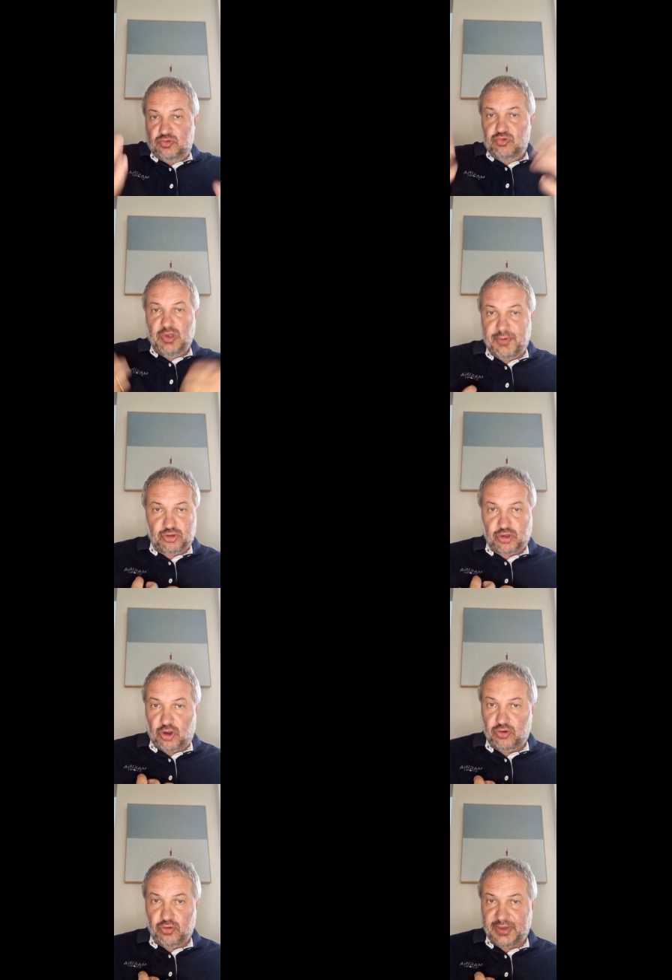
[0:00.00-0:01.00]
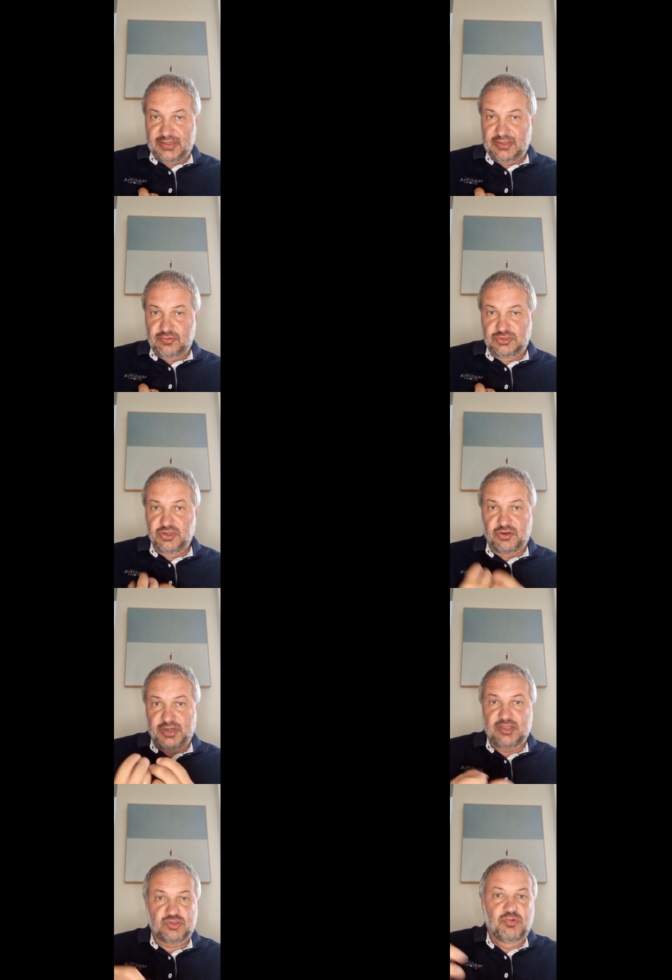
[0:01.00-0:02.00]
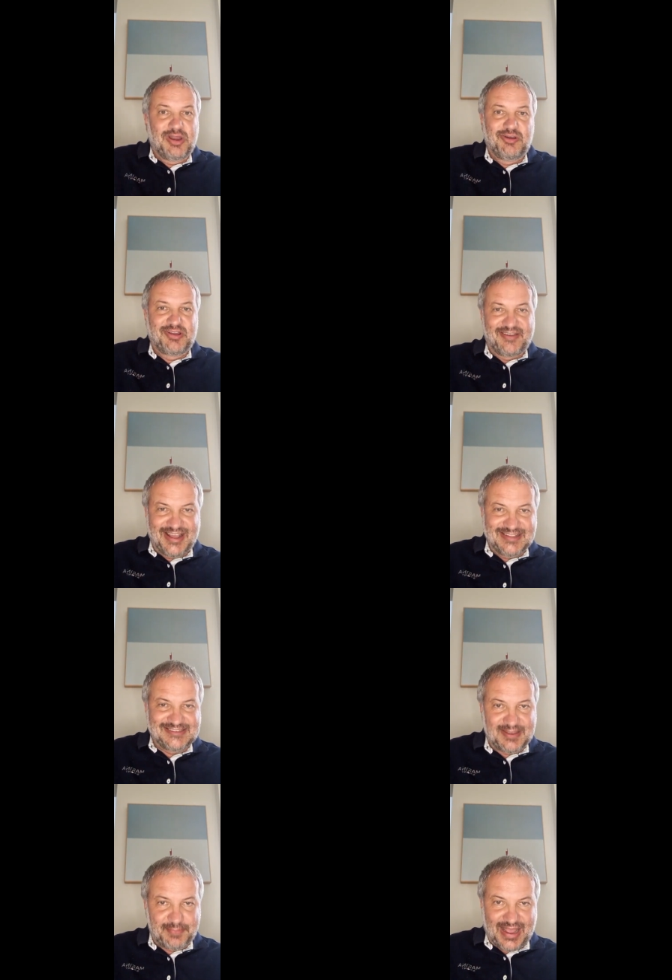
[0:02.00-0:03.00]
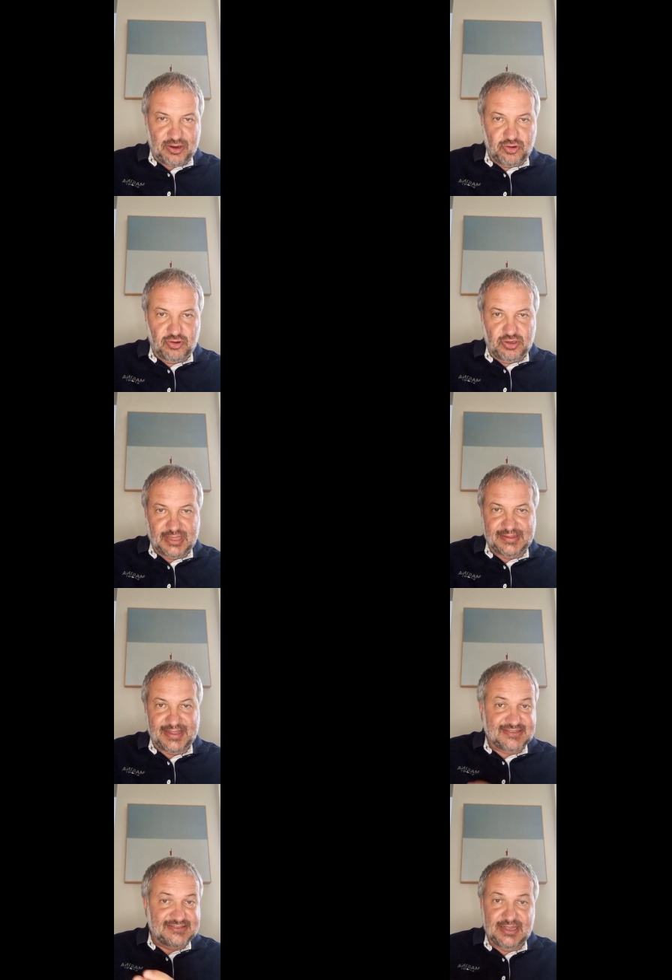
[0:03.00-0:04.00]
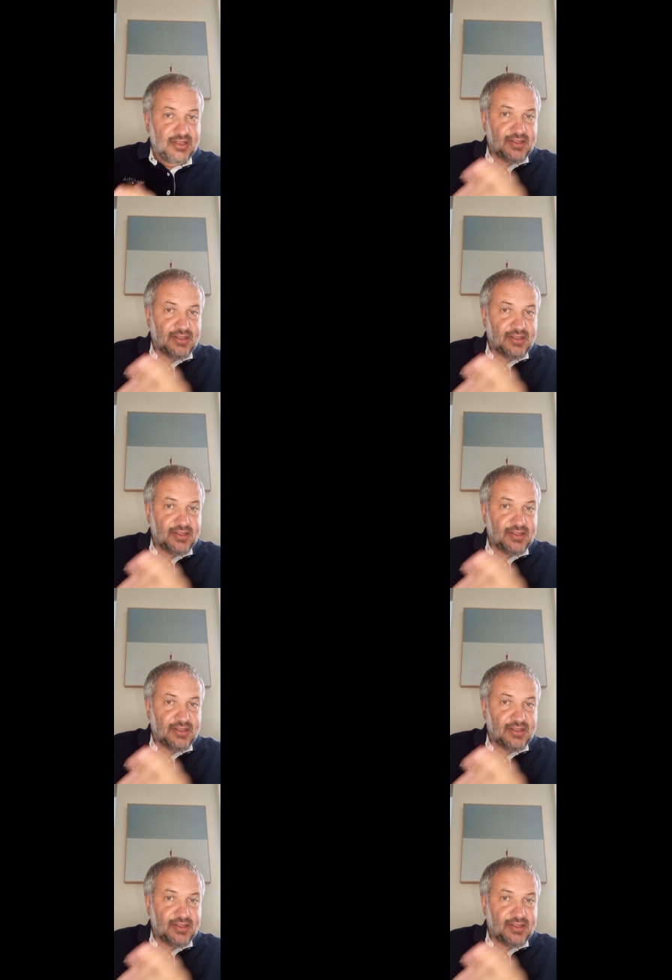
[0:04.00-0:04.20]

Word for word: due me lo tolgo per la deduzione, su quello che avanza pago la tassa,